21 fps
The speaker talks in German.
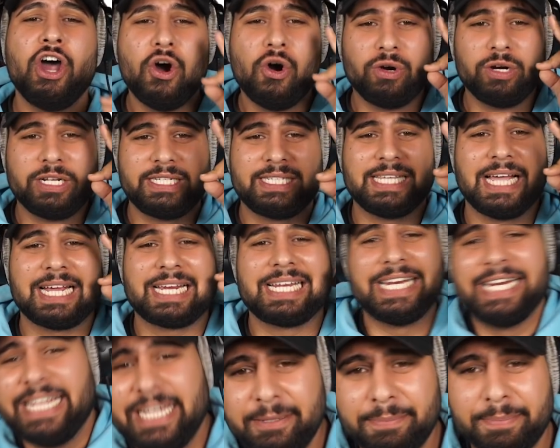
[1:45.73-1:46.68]
Und ich sag
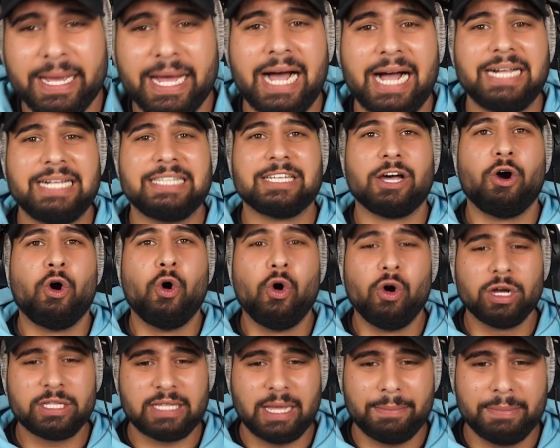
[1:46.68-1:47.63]
Liebe, Alter.
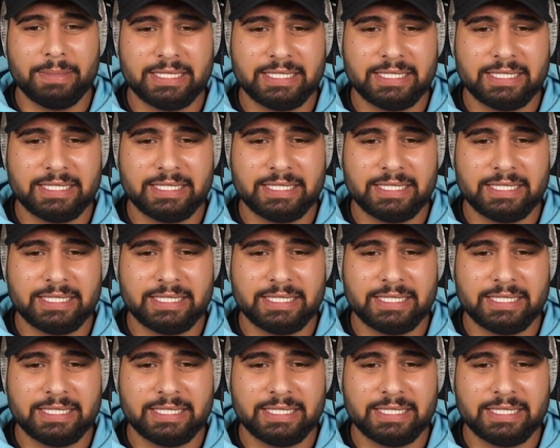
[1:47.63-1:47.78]
Hoch damit,